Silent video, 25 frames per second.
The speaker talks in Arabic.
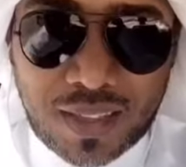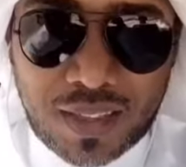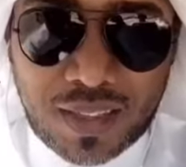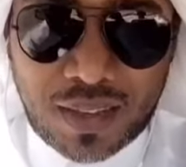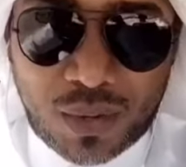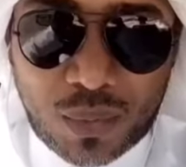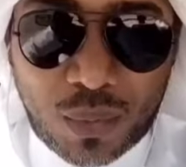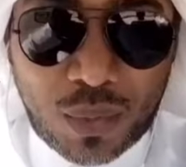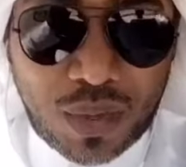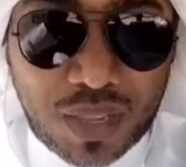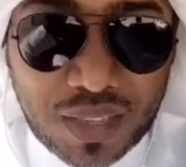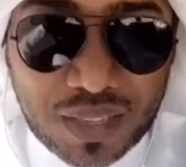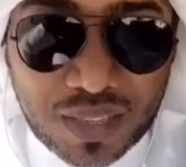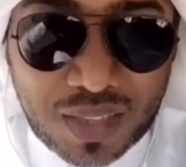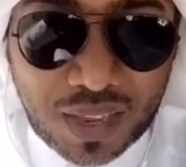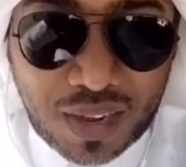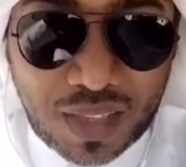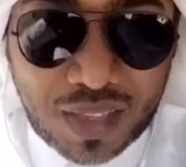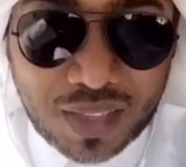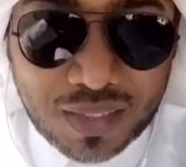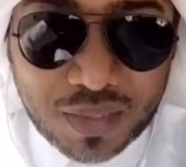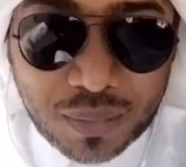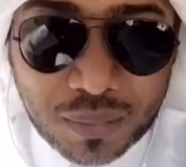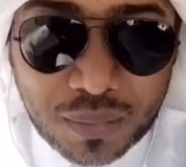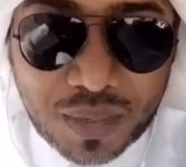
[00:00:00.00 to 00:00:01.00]
الولد قال
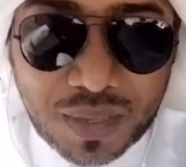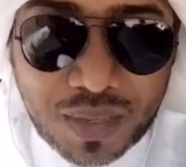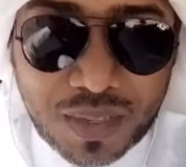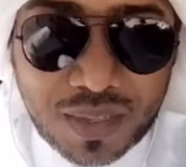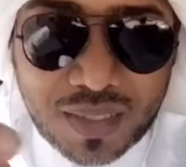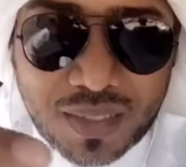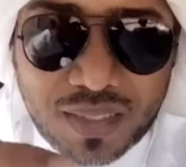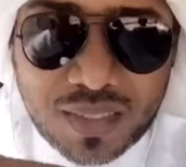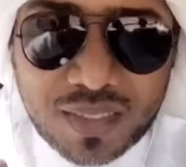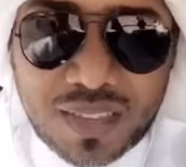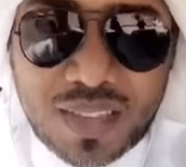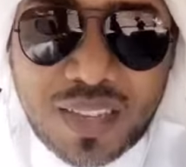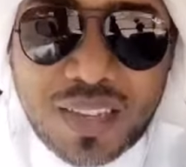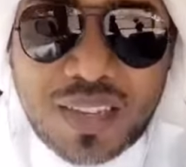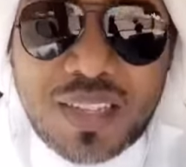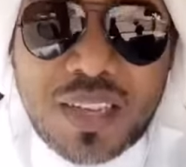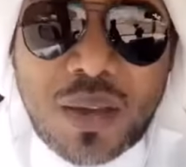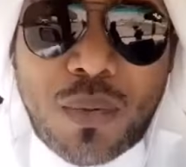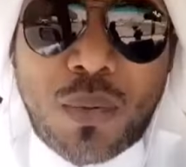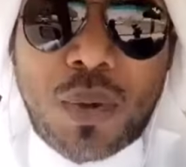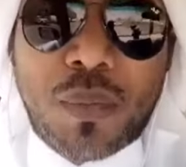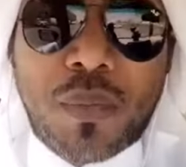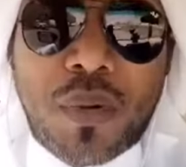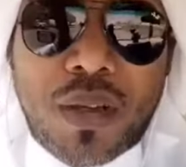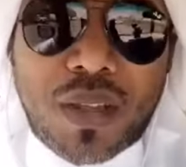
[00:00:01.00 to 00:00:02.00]
حق أمه كني
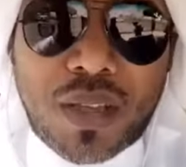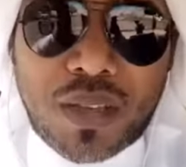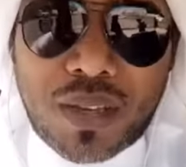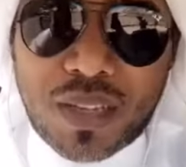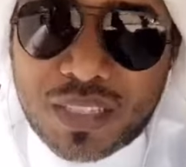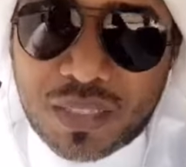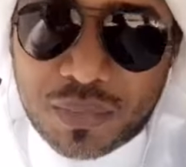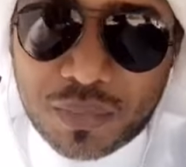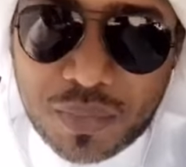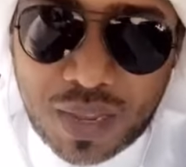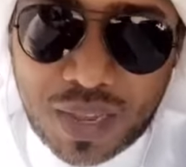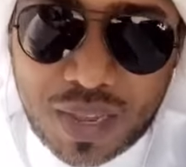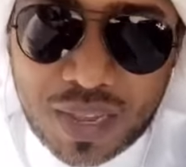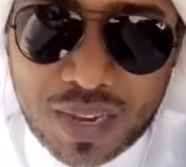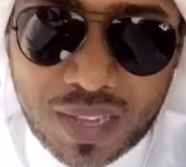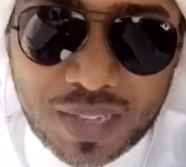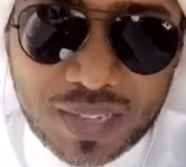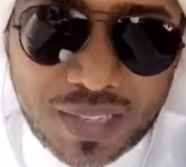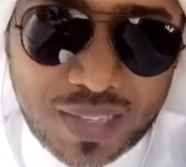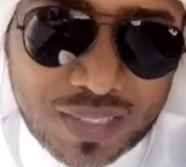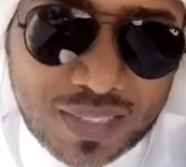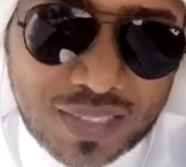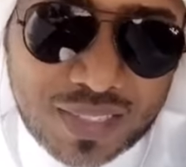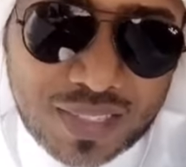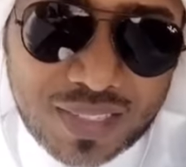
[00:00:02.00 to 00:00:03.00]
أول مرة أنا أسمع
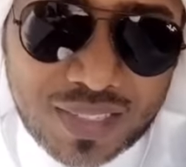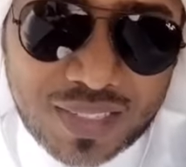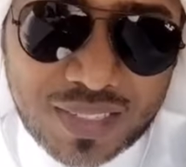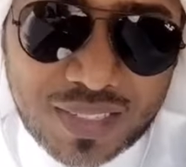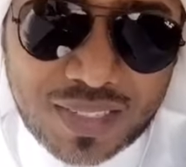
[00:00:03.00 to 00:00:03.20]
هالآيات